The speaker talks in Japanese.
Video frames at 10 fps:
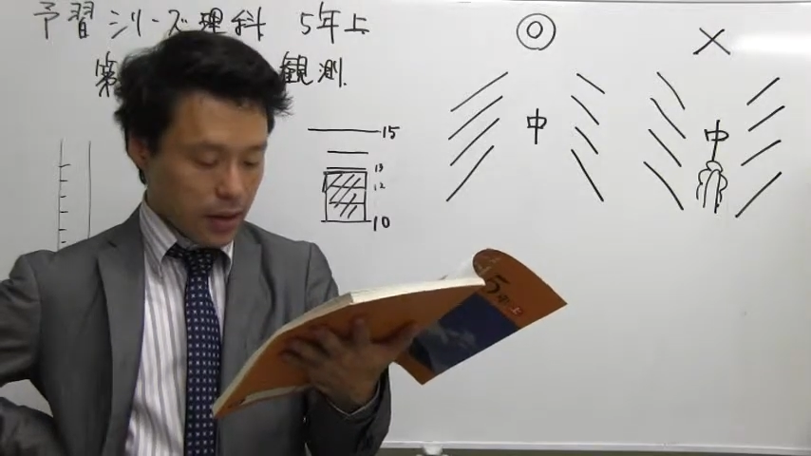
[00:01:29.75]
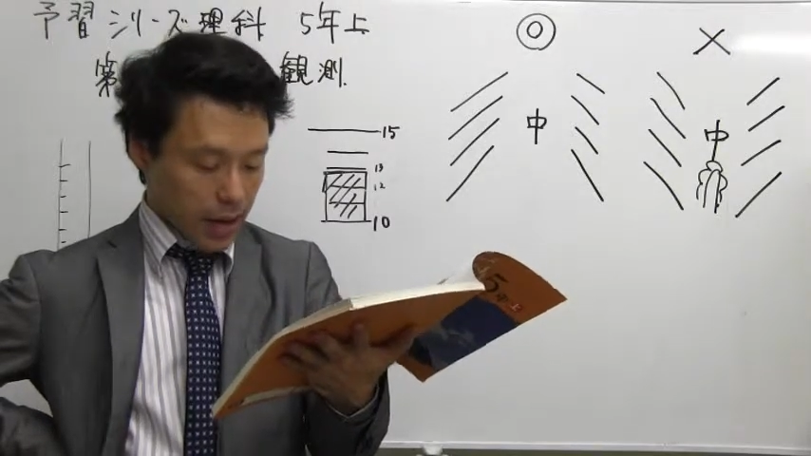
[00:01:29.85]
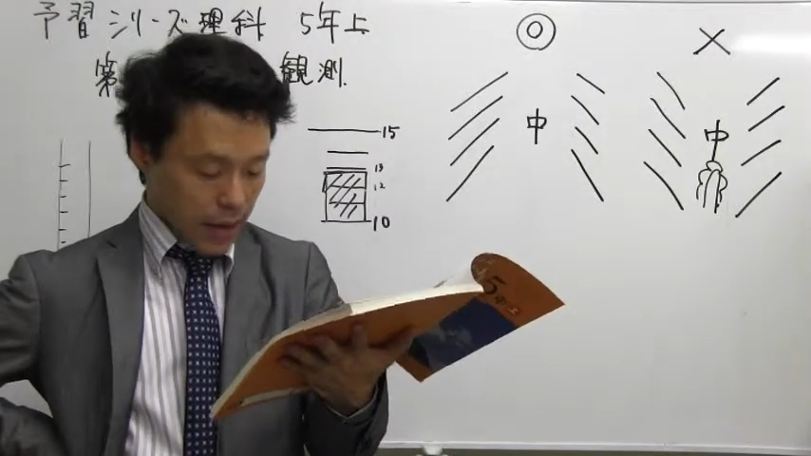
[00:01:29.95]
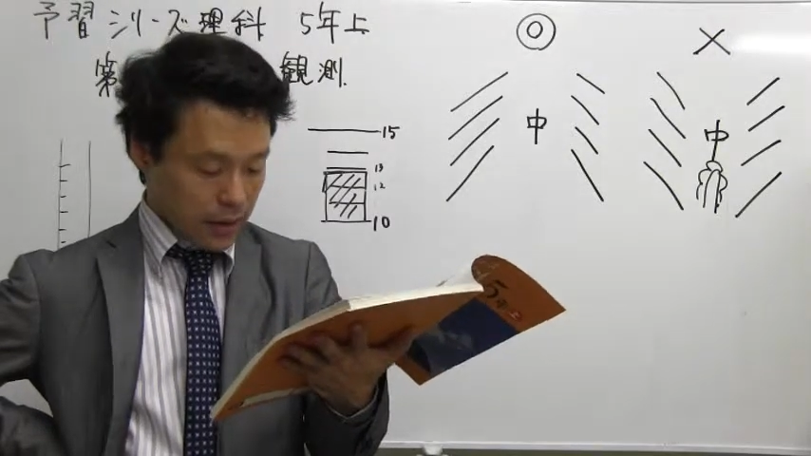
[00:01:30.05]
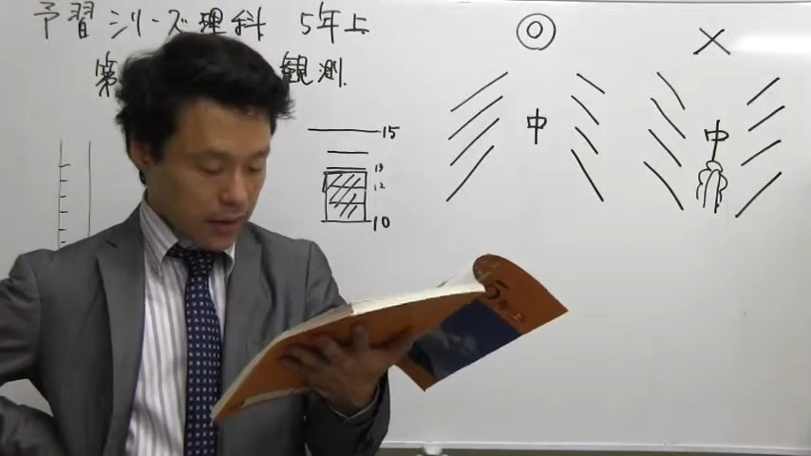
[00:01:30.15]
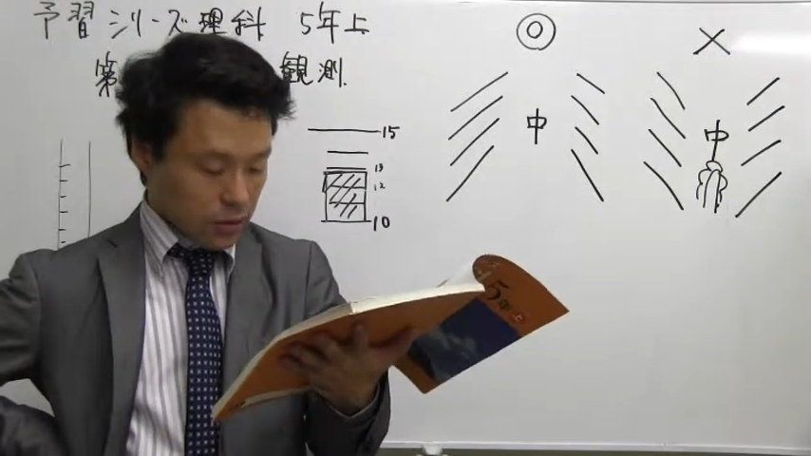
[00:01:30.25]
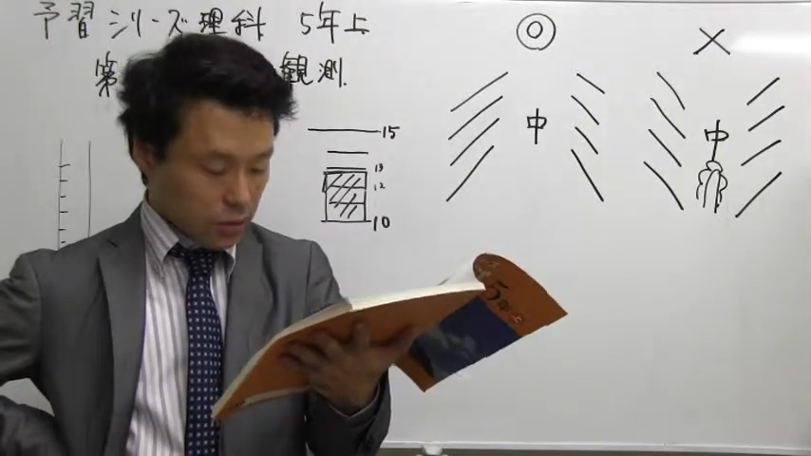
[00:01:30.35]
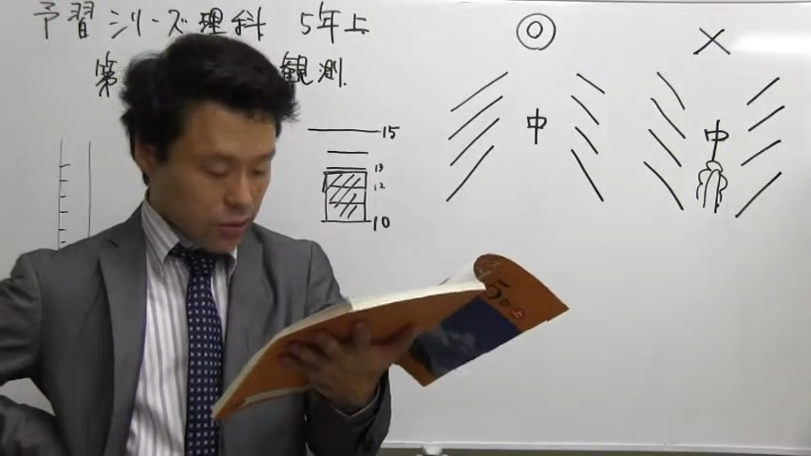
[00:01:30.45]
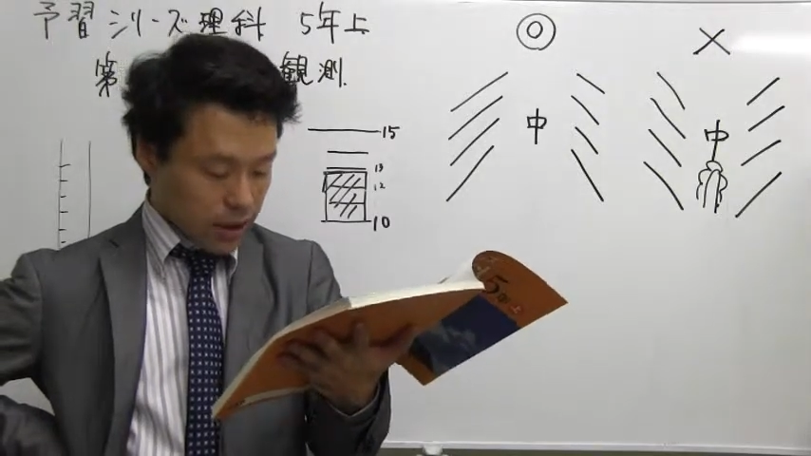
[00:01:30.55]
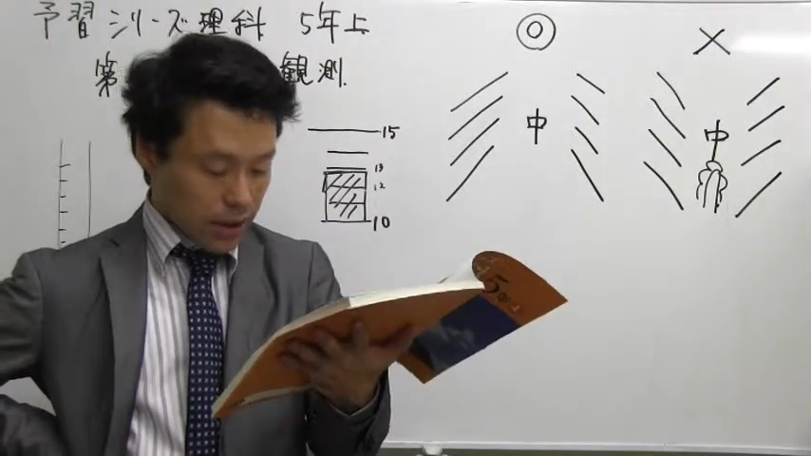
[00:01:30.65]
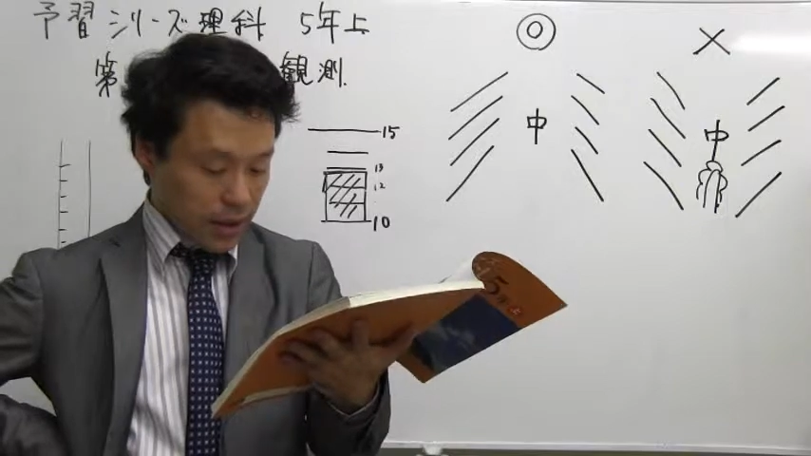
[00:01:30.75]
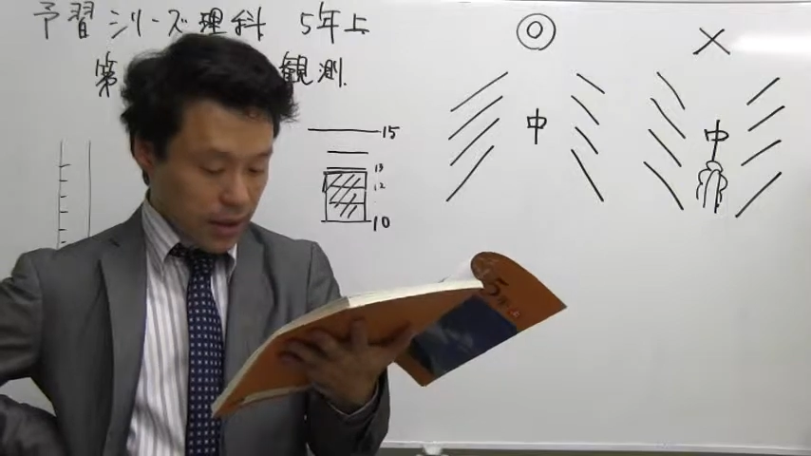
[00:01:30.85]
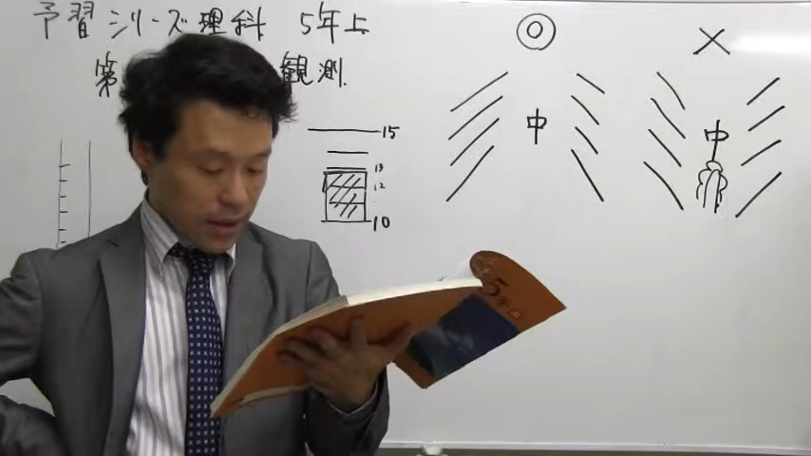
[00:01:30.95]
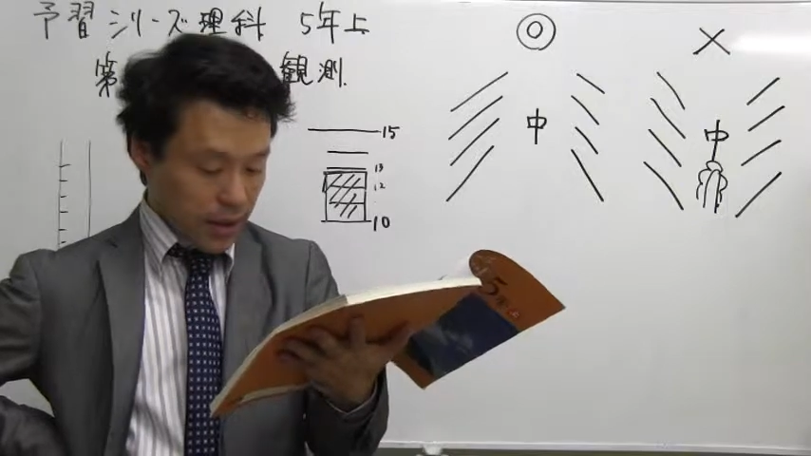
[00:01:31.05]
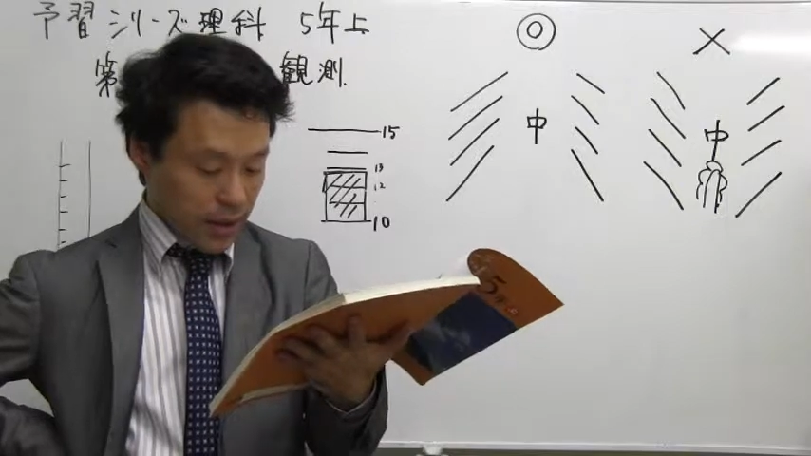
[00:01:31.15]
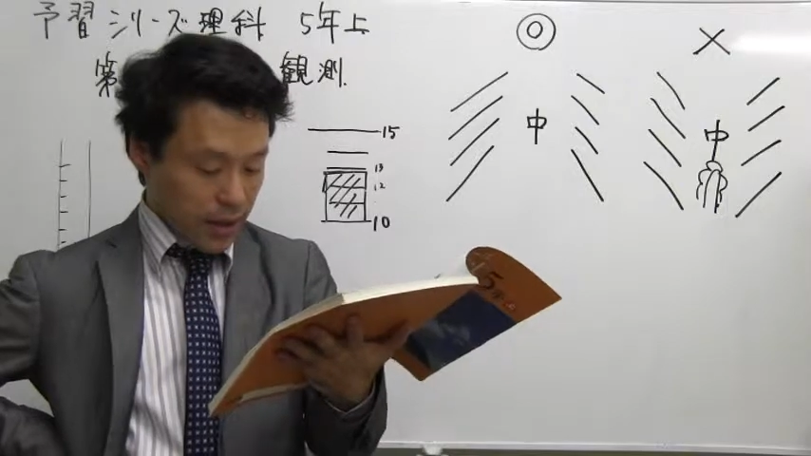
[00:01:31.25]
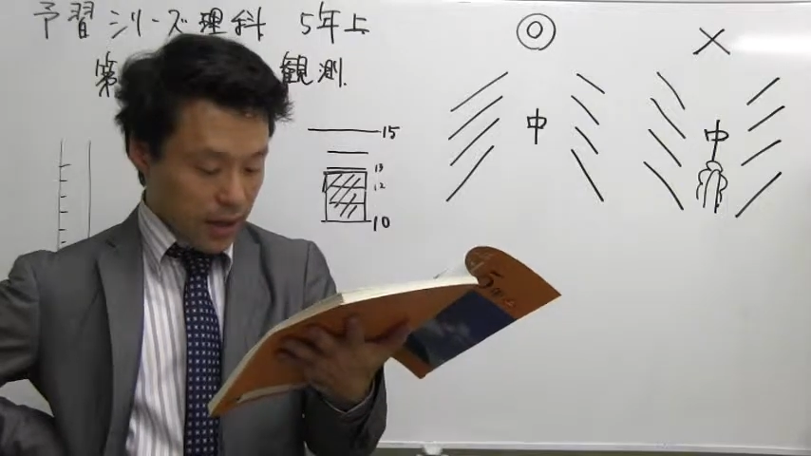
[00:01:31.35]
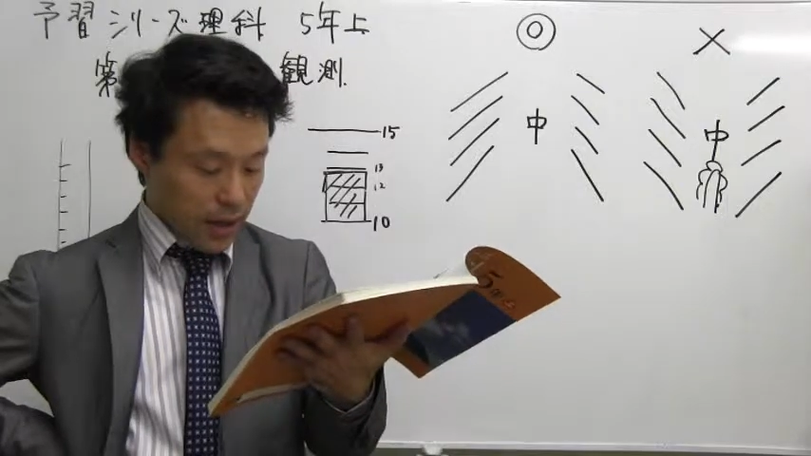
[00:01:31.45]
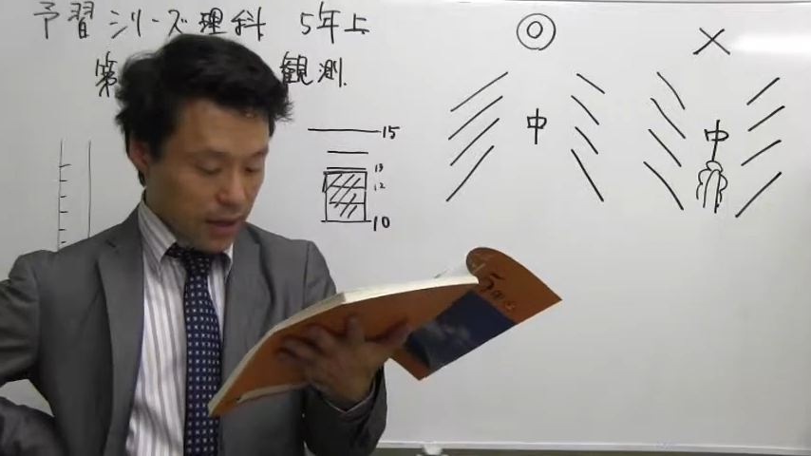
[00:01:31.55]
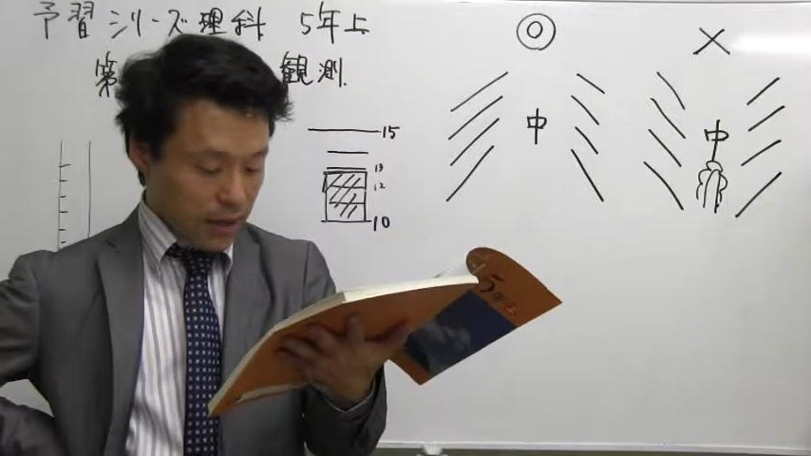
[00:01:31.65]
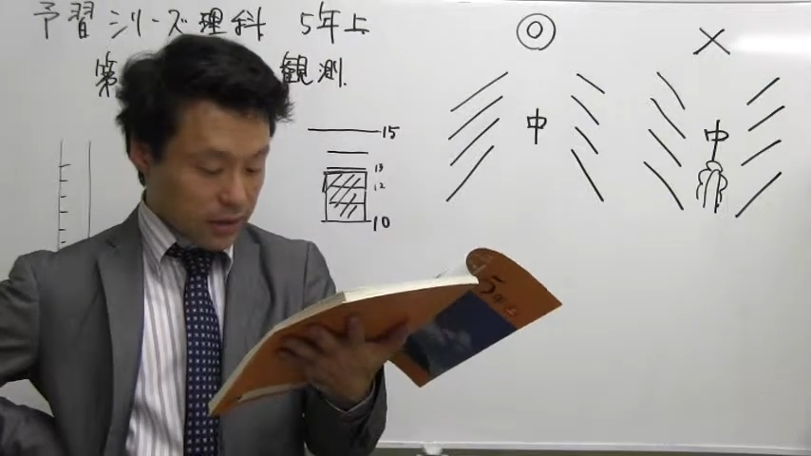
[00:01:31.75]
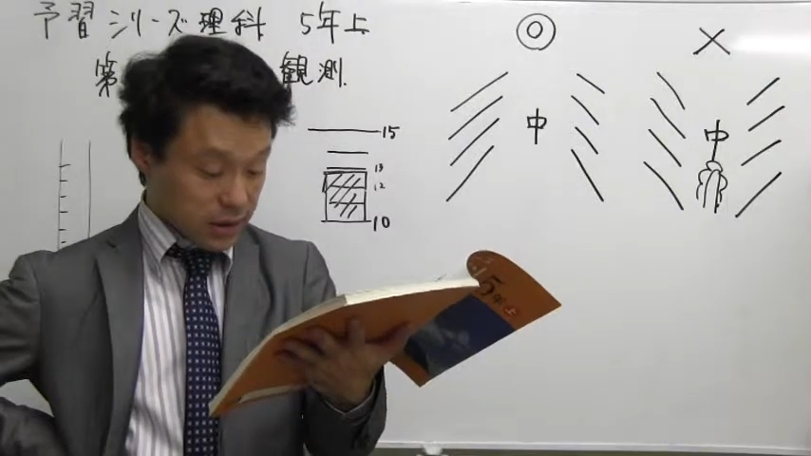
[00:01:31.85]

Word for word: はい。特に、えー、